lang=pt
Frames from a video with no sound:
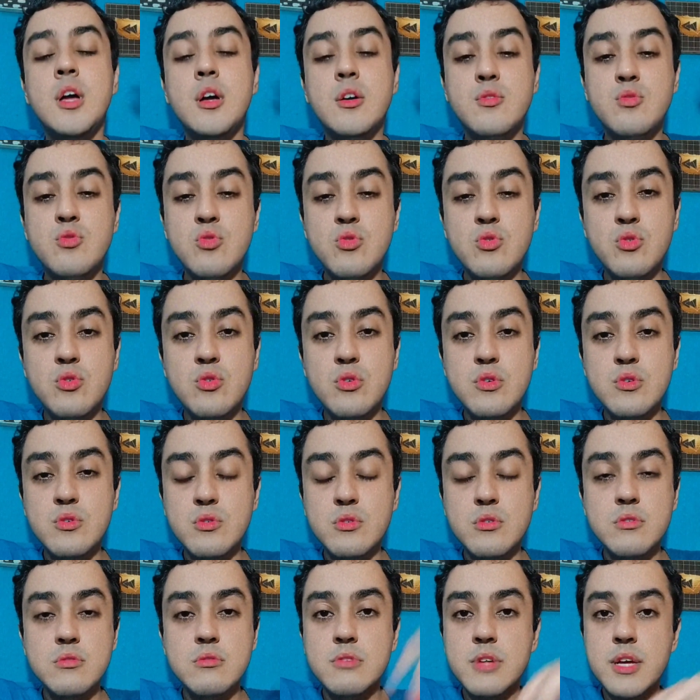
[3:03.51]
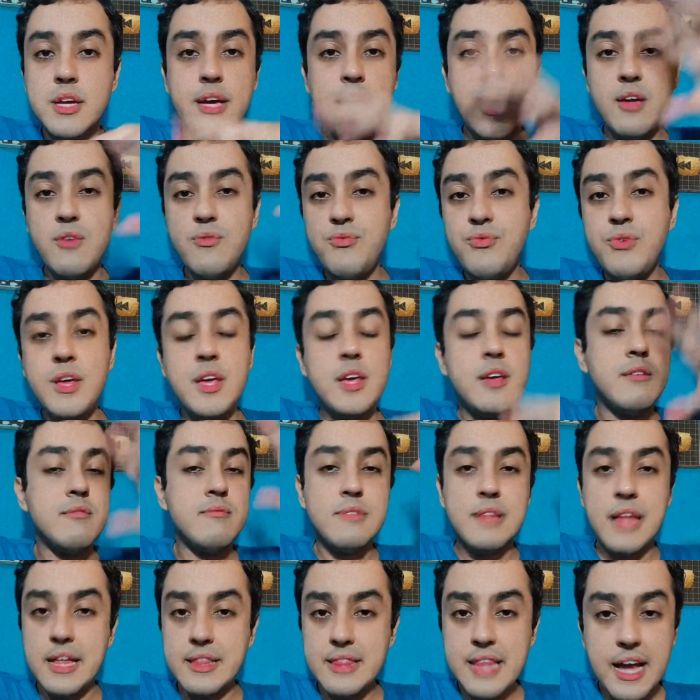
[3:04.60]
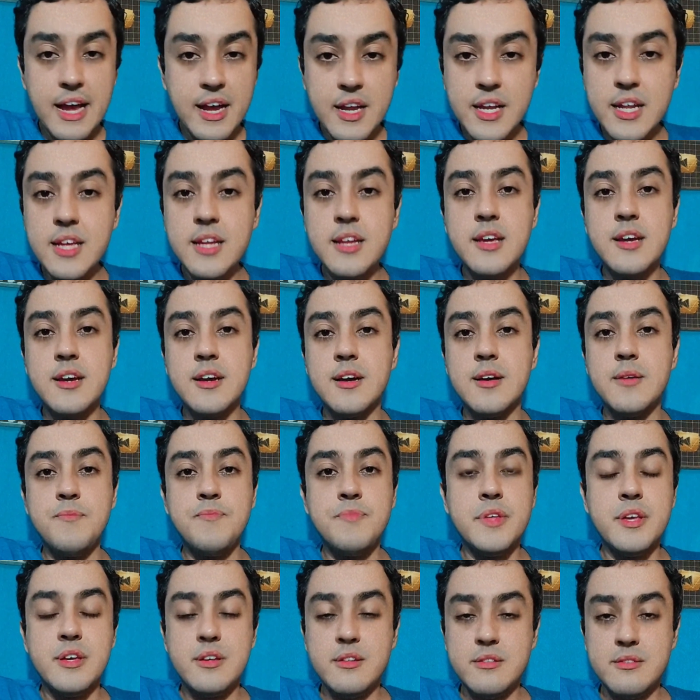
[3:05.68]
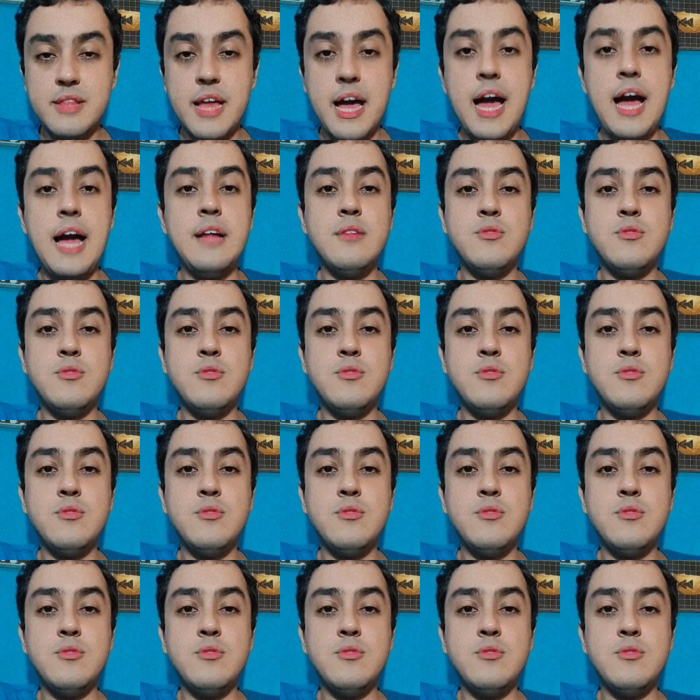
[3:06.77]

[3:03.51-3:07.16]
do enfim, da, da clínica, tá?